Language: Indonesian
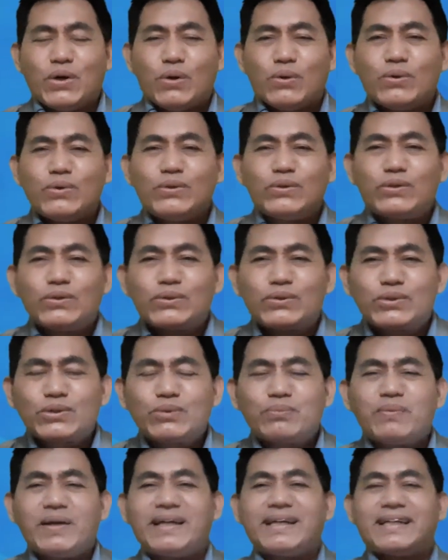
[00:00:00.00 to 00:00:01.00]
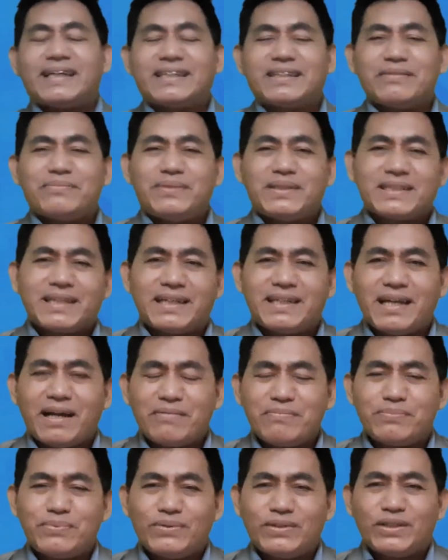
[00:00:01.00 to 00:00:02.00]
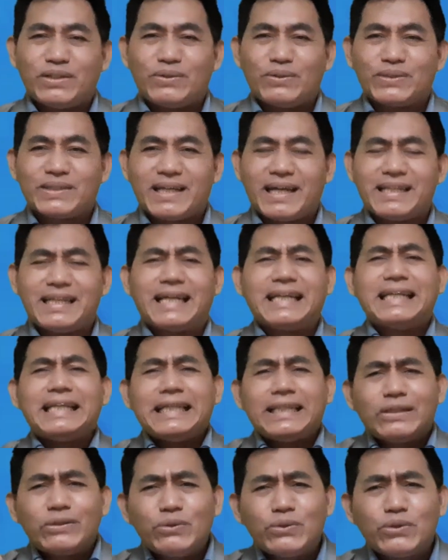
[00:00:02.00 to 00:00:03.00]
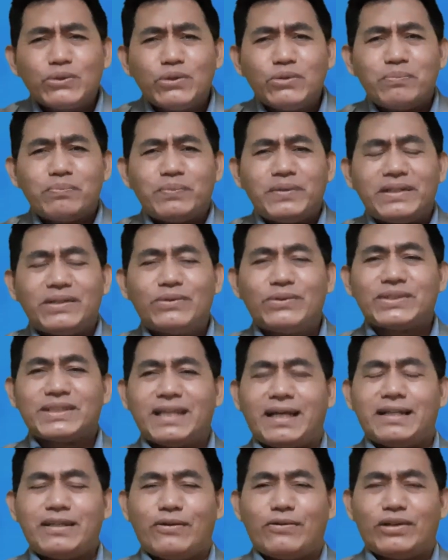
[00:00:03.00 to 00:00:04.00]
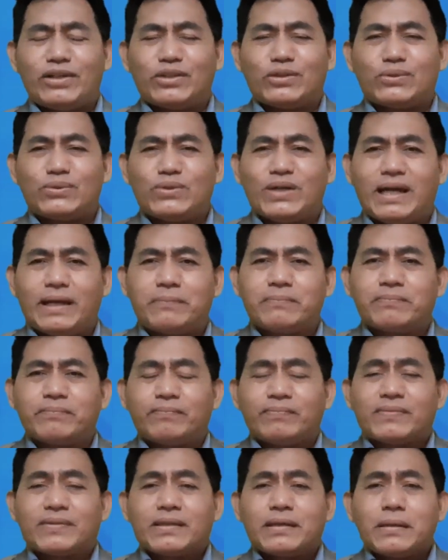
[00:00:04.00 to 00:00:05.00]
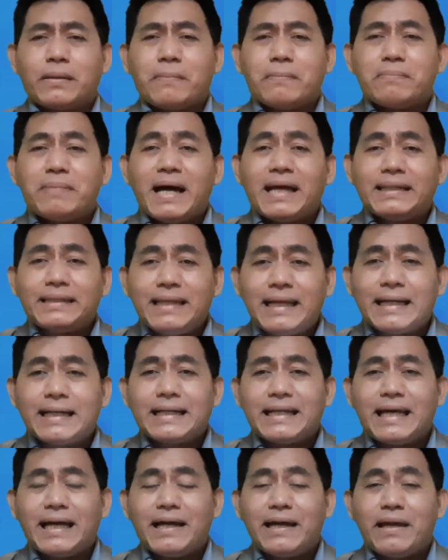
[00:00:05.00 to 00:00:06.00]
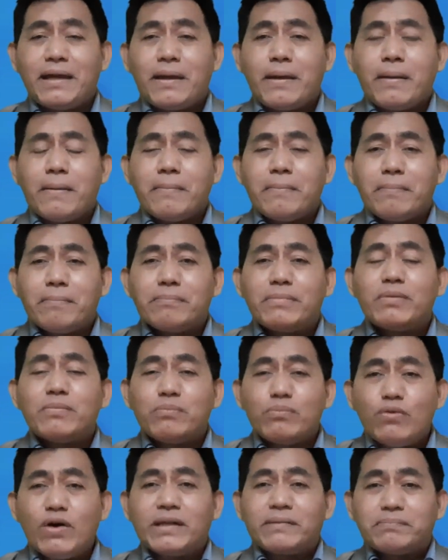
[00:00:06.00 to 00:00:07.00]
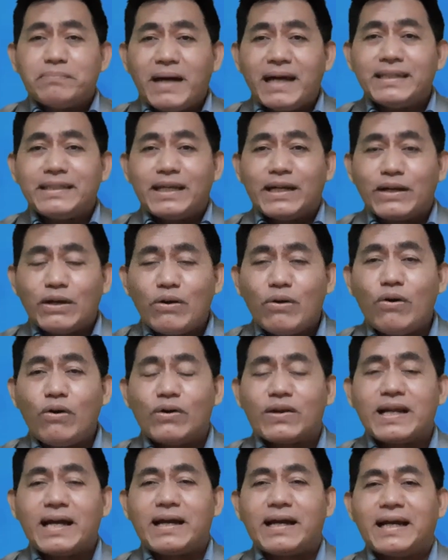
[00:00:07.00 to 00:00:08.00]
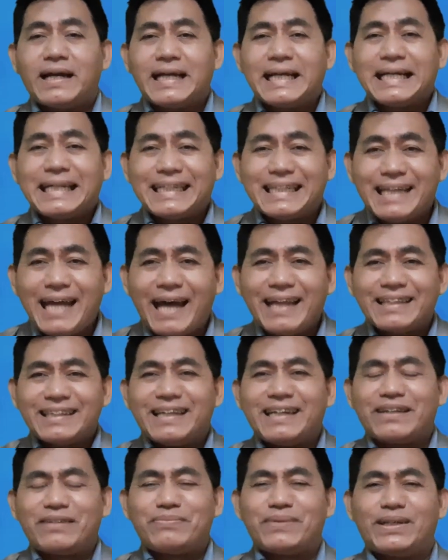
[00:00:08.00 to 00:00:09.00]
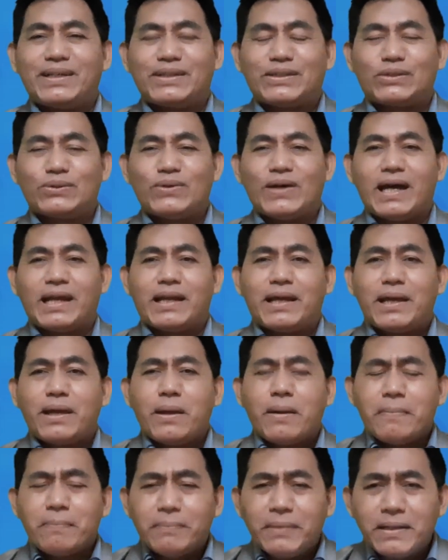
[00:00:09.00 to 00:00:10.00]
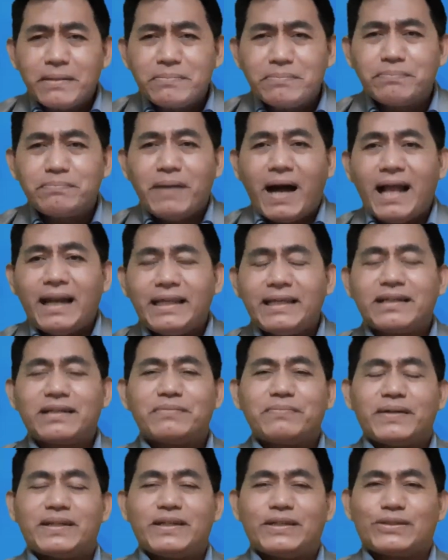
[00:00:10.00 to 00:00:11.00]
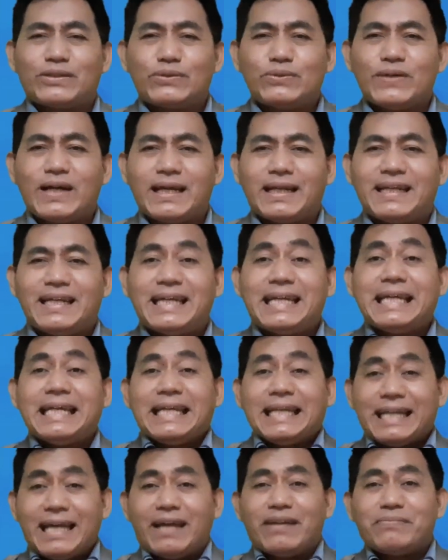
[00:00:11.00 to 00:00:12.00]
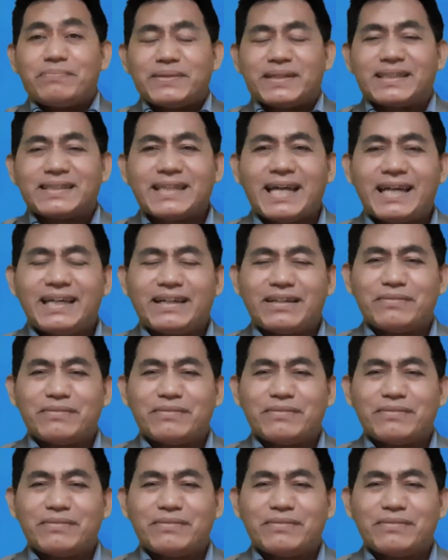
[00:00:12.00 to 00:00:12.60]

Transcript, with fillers: untuk supaya kita bisa diampuni dosanya, ditutupi dosanya oleh Tuhan. Banyaklah membuat banyak orang datang kepada Tuhan, berbalik kepada Tuhan, dan percaya